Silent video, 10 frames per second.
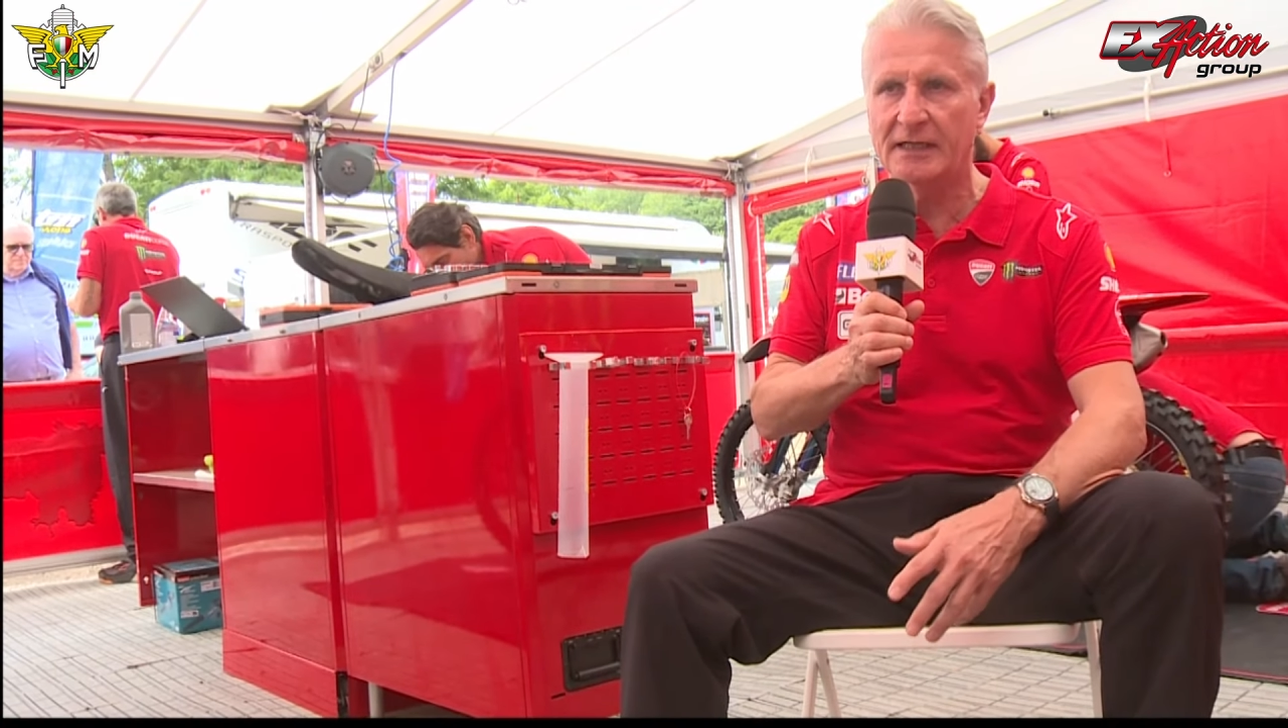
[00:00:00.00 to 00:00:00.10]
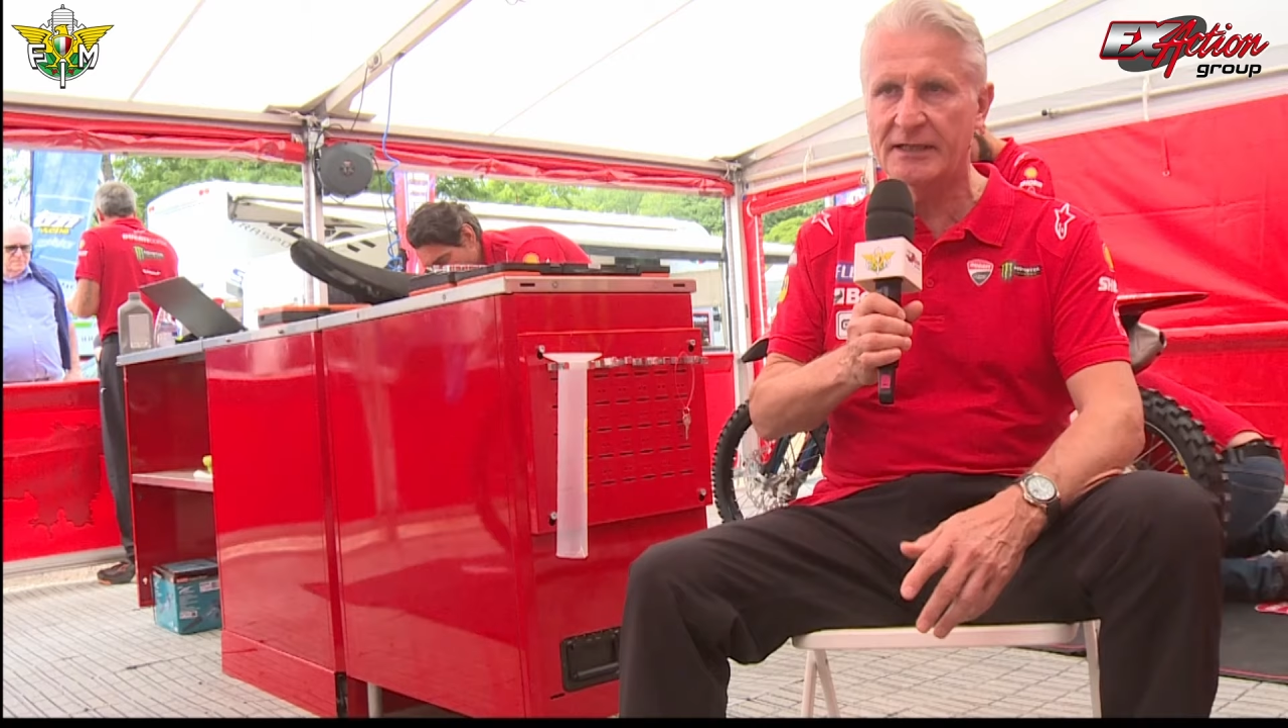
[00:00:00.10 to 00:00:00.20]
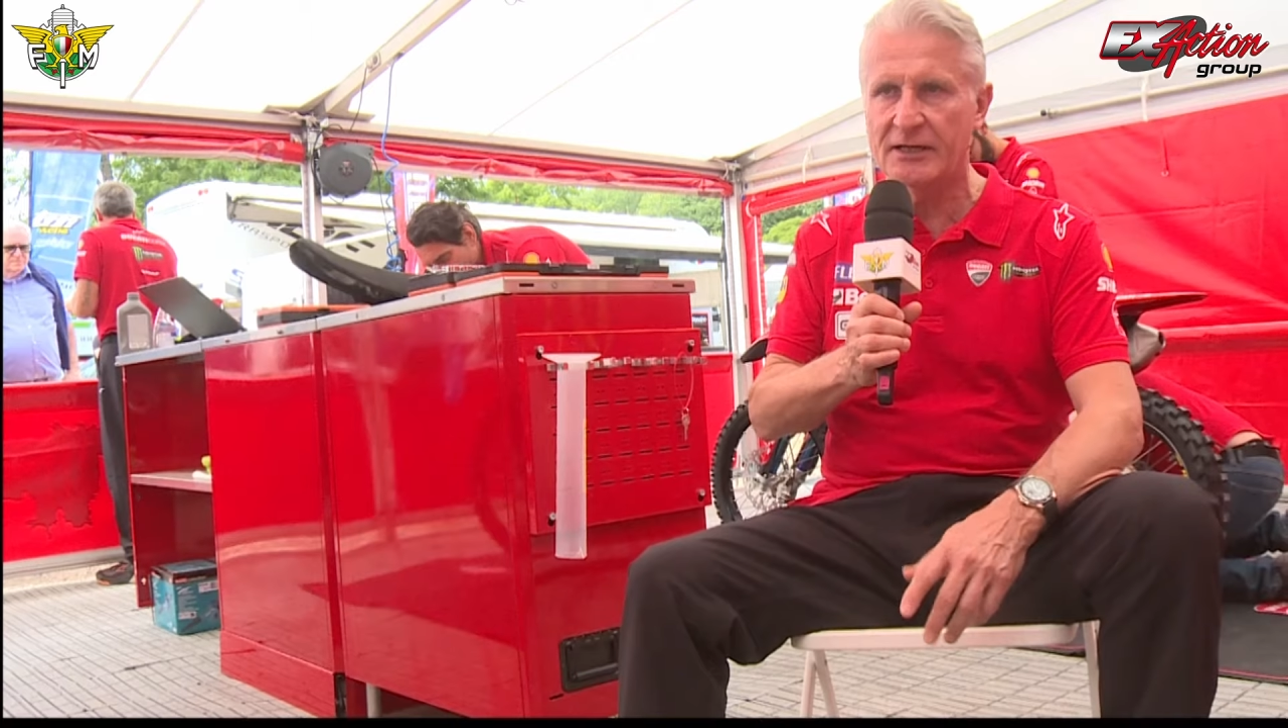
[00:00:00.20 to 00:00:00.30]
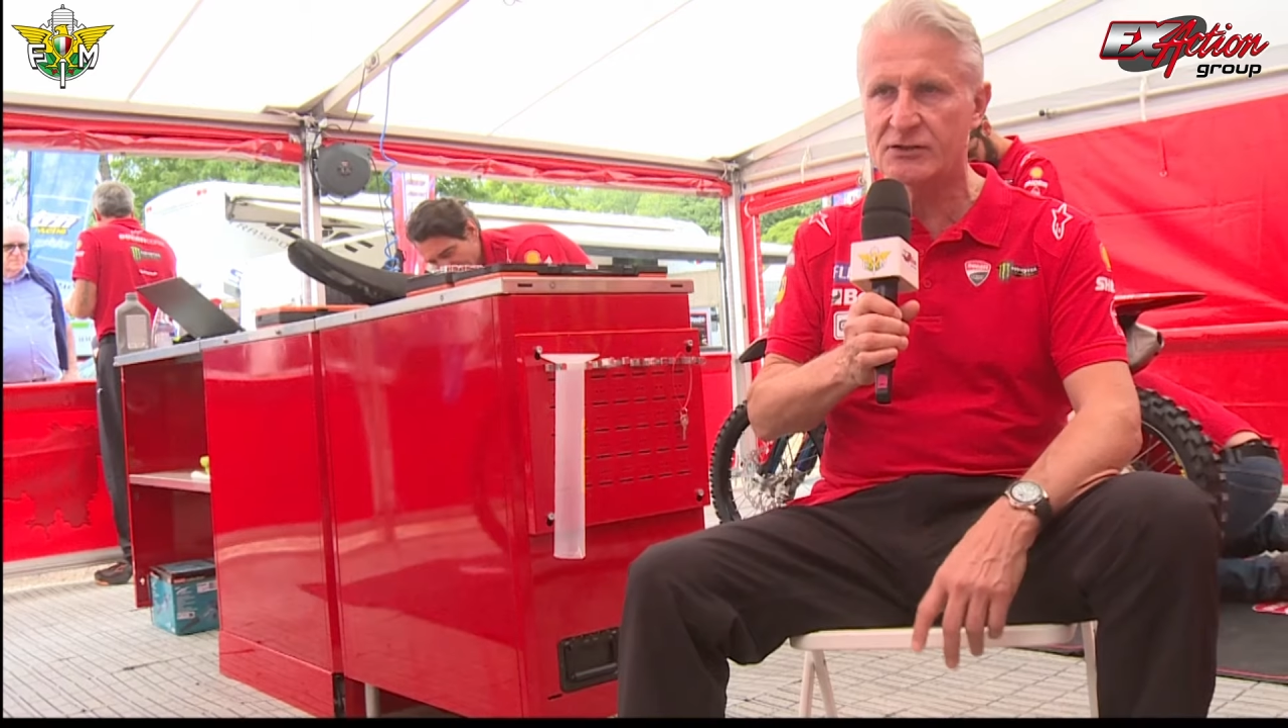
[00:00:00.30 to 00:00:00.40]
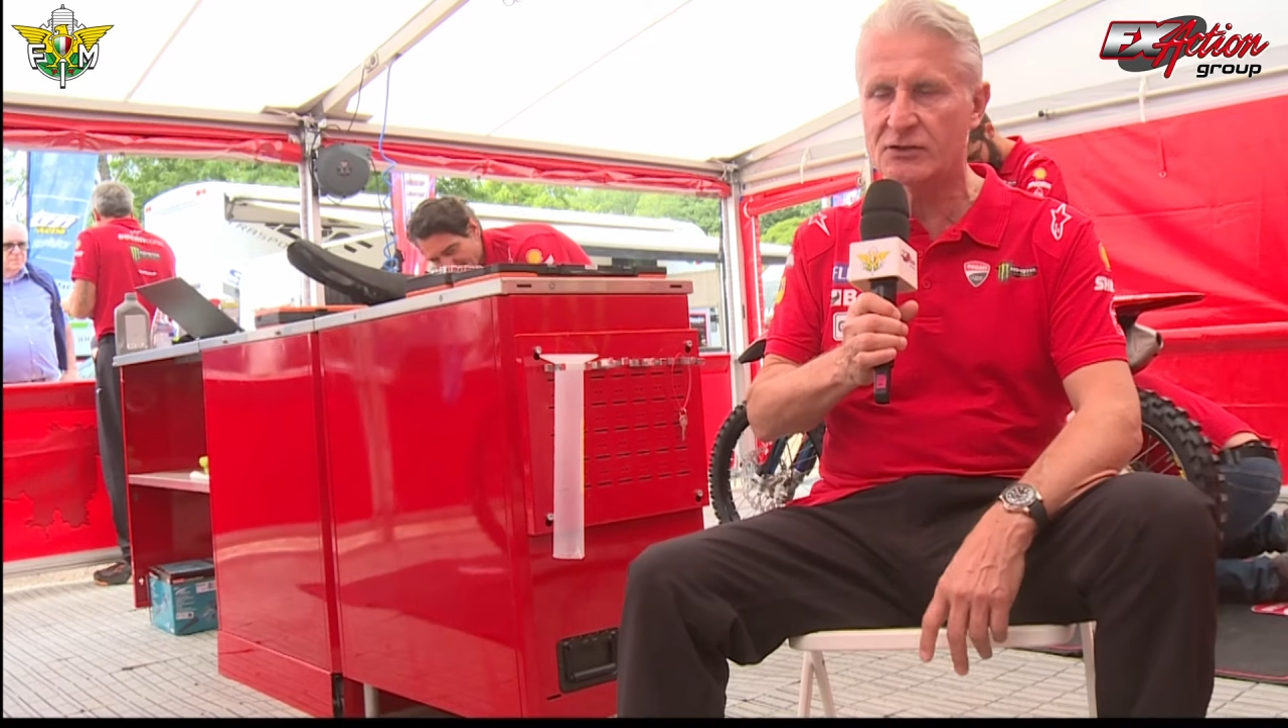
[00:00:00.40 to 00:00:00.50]

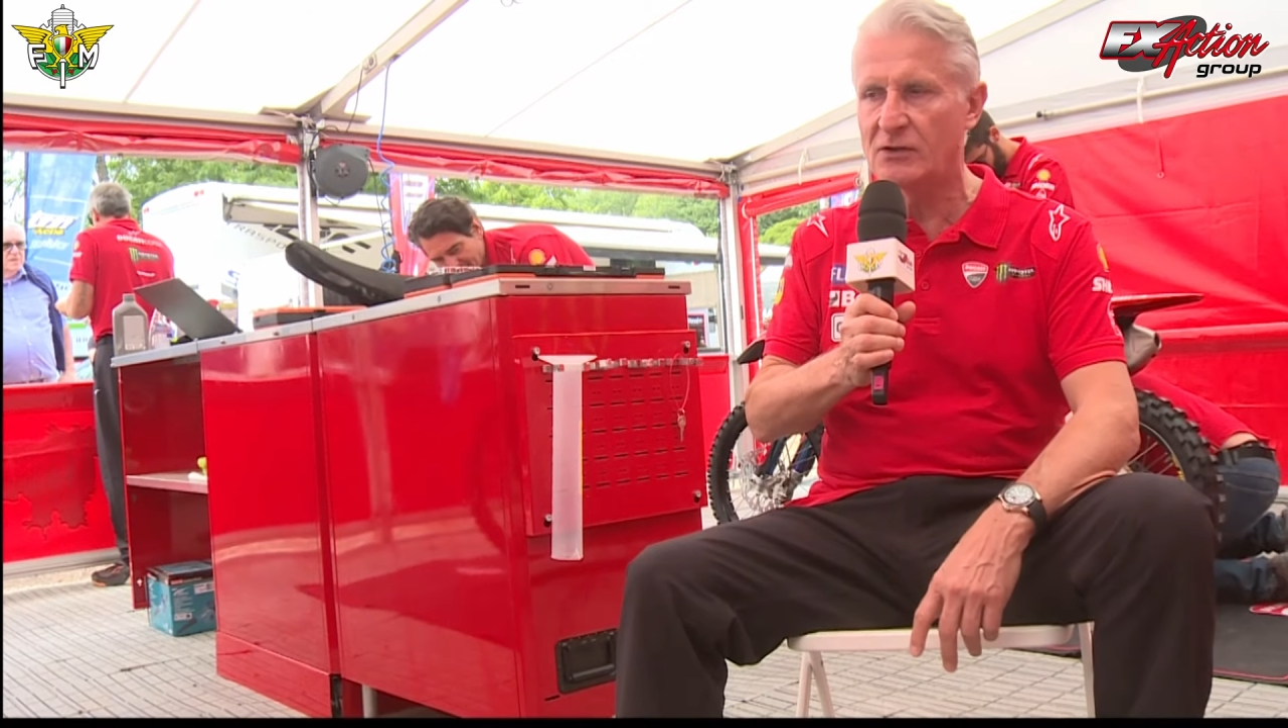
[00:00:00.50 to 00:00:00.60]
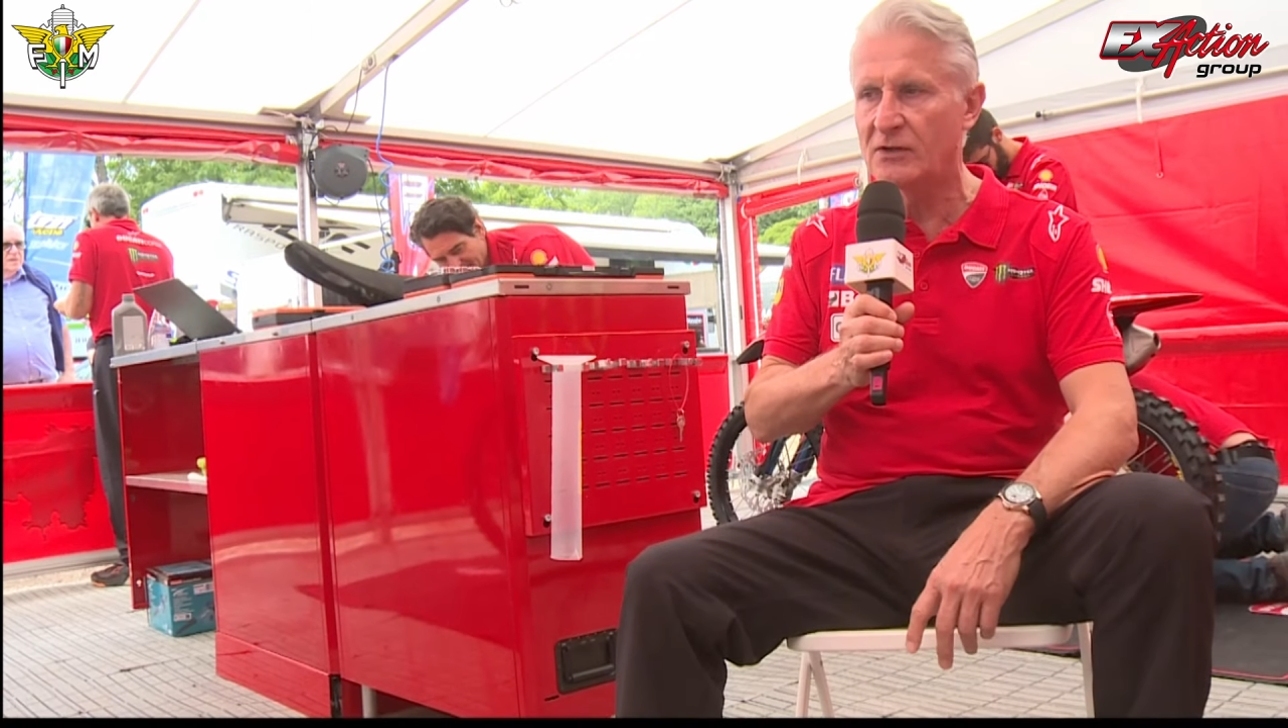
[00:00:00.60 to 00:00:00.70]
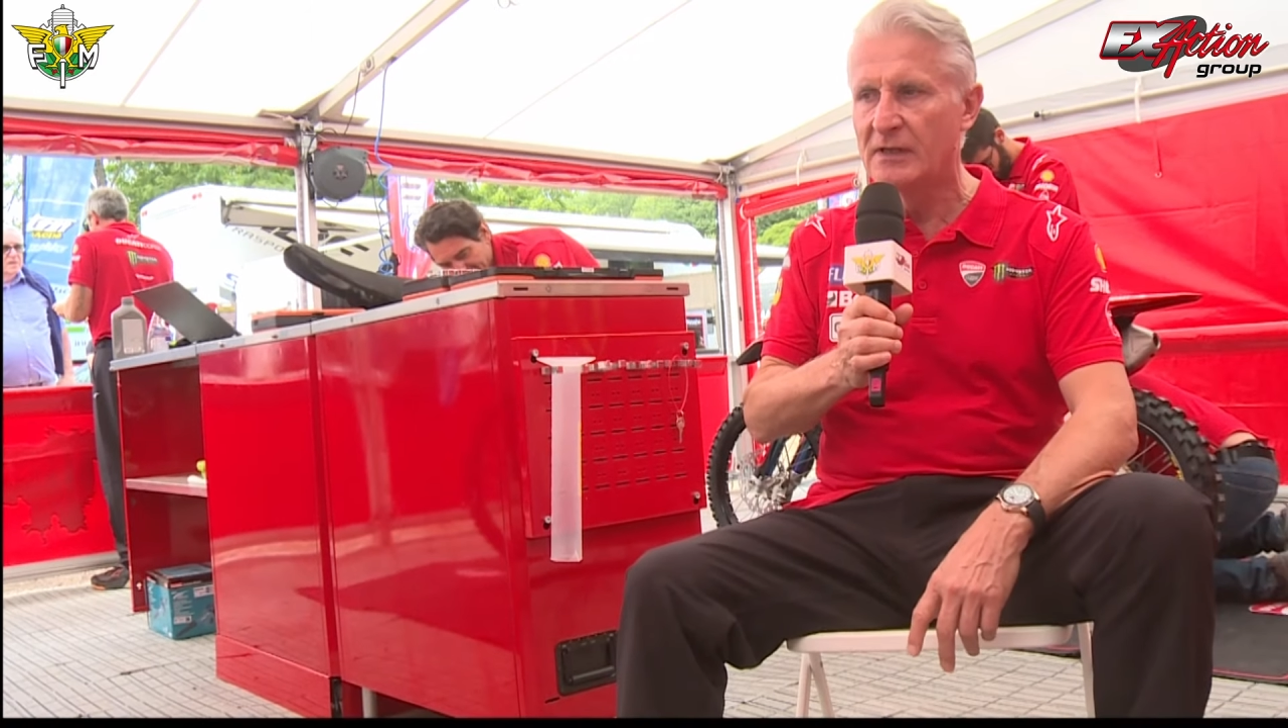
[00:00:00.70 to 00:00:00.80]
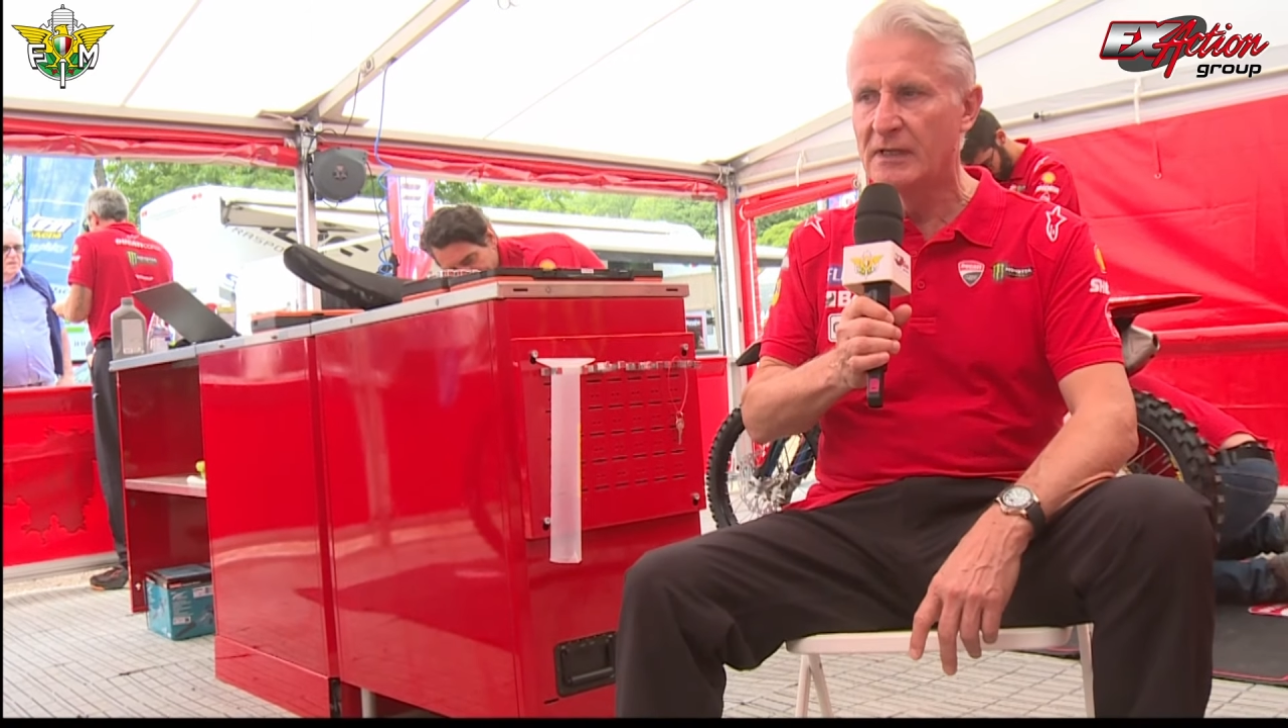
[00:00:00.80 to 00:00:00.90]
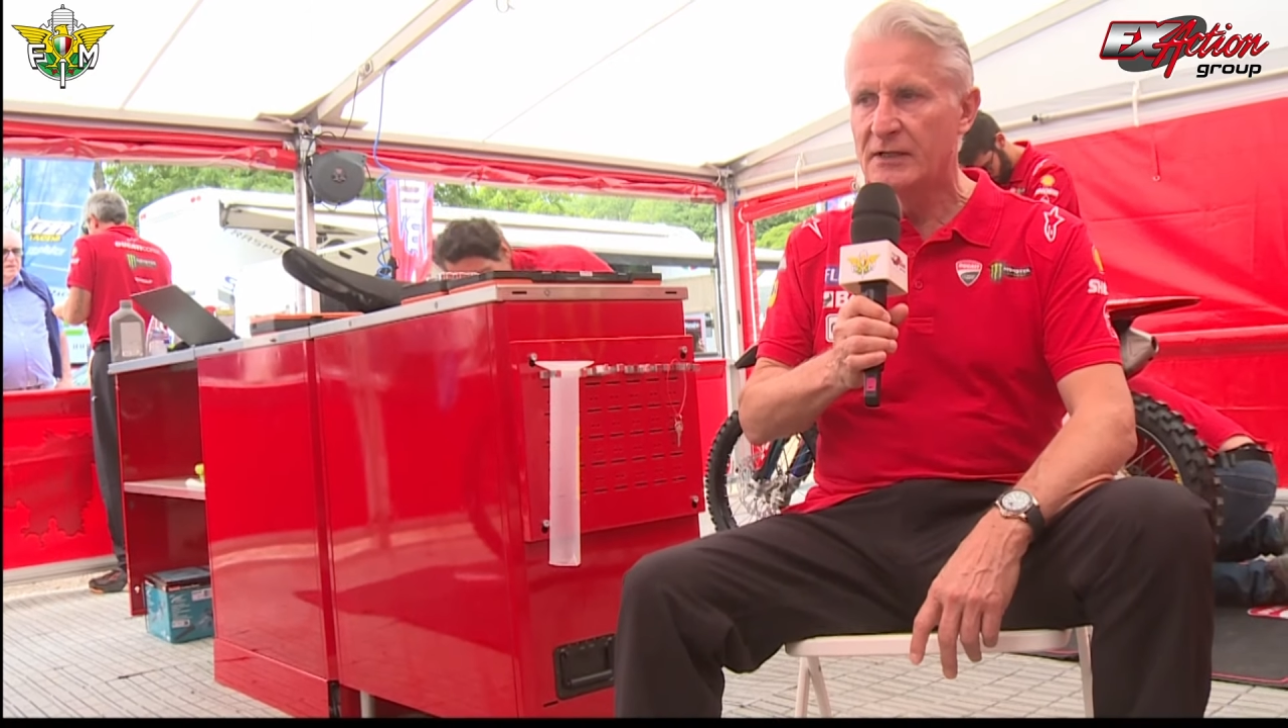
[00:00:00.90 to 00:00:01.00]
adesso